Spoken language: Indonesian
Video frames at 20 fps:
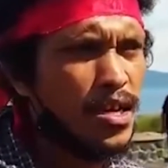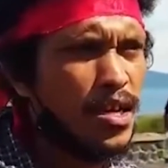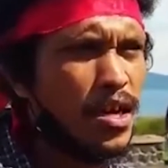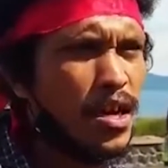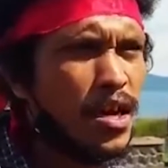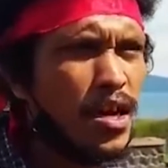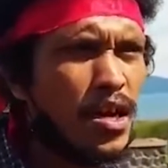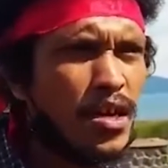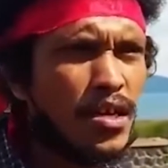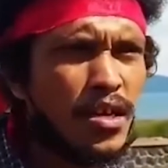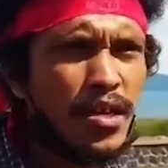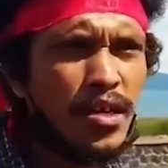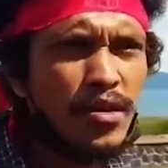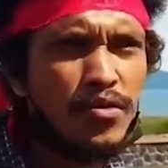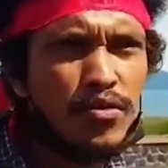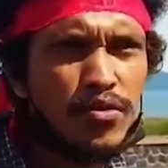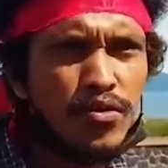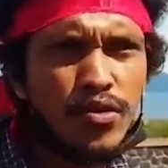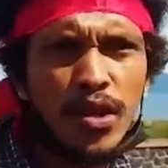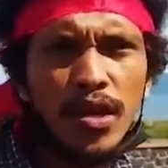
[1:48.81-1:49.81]
Nah, jadi
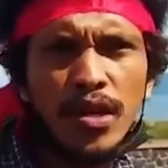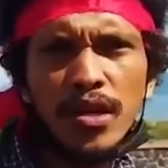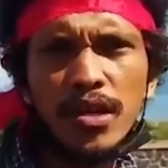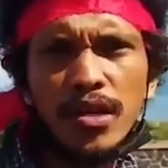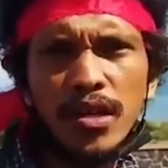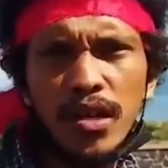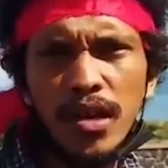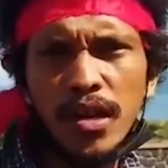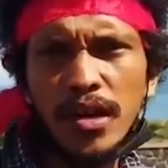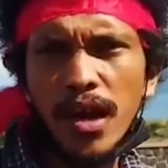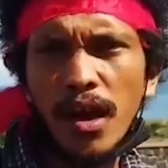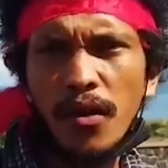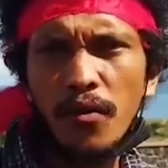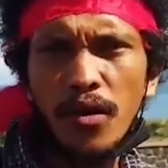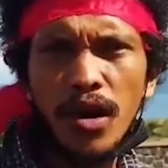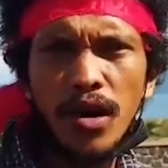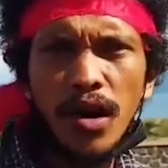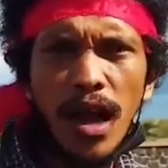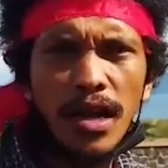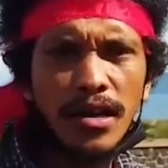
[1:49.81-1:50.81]
tuntutan kita dari
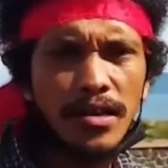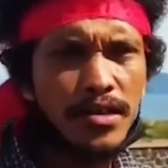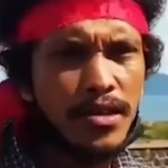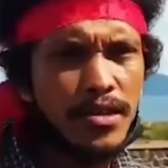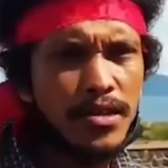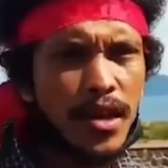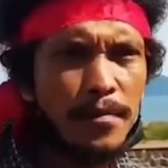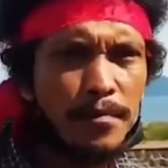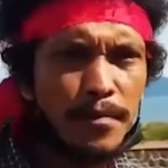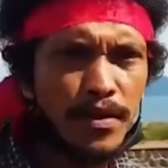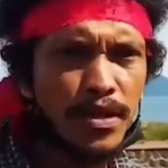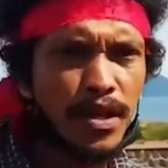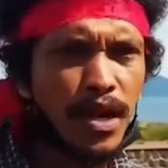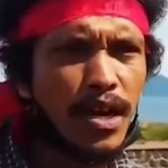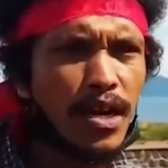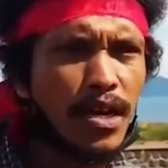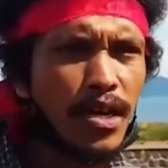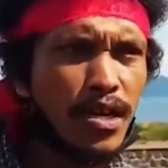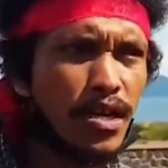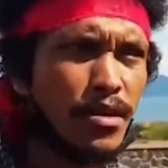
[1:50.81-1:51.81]
awal aksi sampai
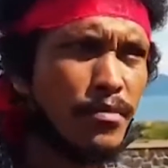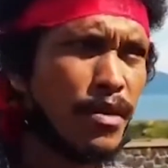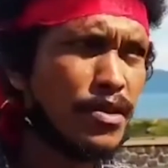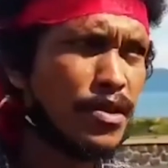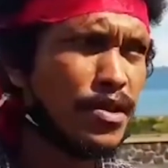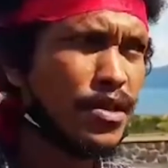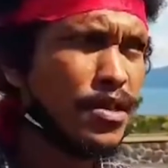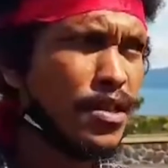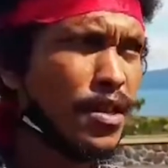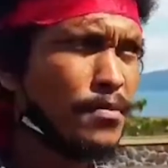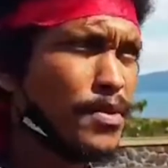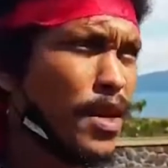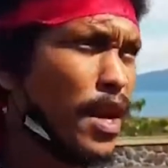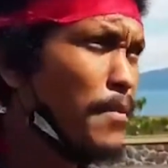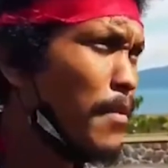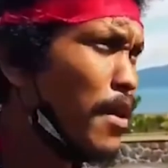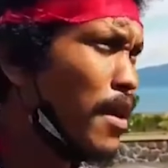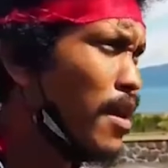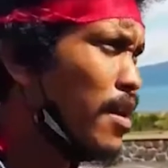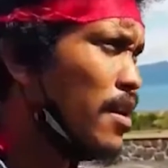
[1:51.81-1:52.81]
sekarang ini masih tetap
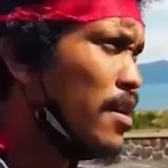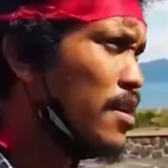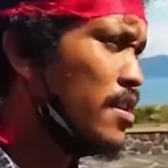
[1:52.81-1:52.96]
sama.